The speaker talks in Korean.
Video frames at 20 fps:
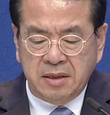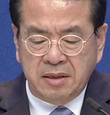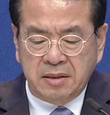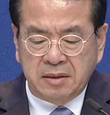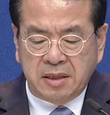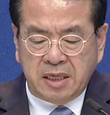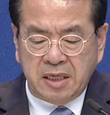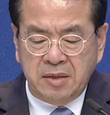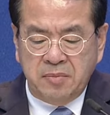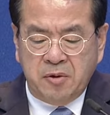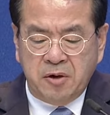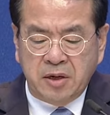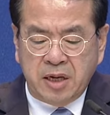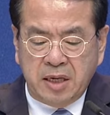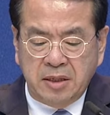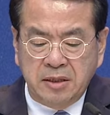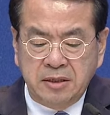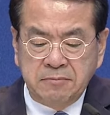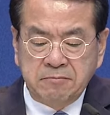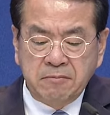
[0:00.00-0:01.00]
근데
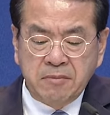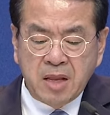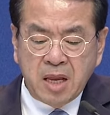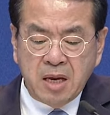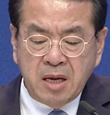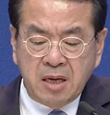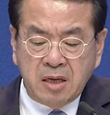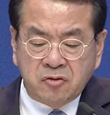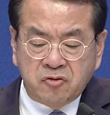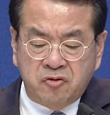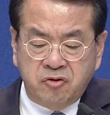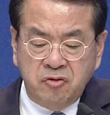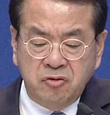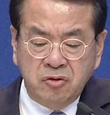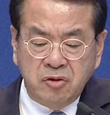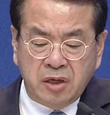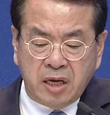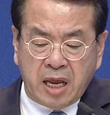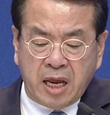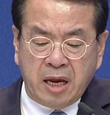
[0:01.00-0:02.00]
이번에는
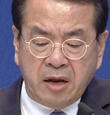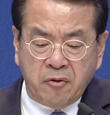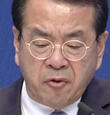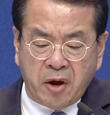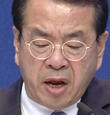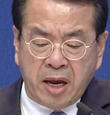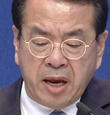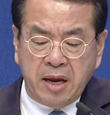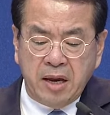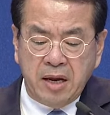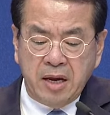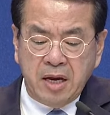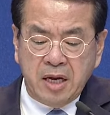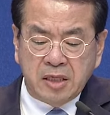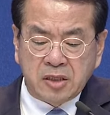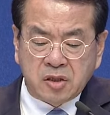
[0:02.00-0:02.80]
국내외